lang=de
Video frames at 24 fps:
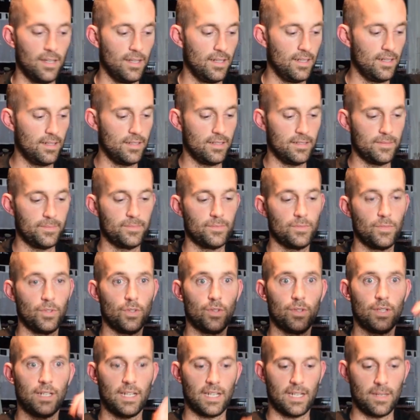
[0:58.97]
Ähm,
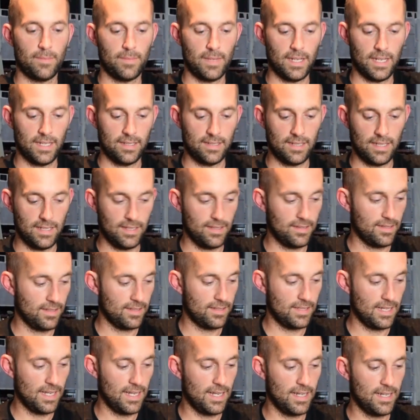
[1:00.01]
und da kann man jetzt an dieser
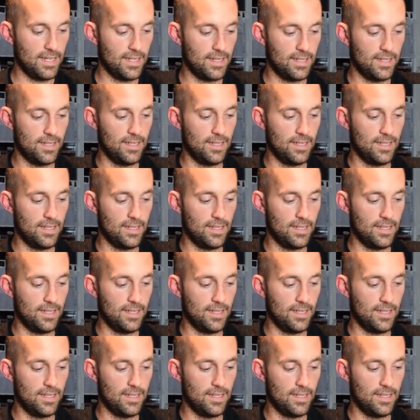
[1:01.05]
Zelle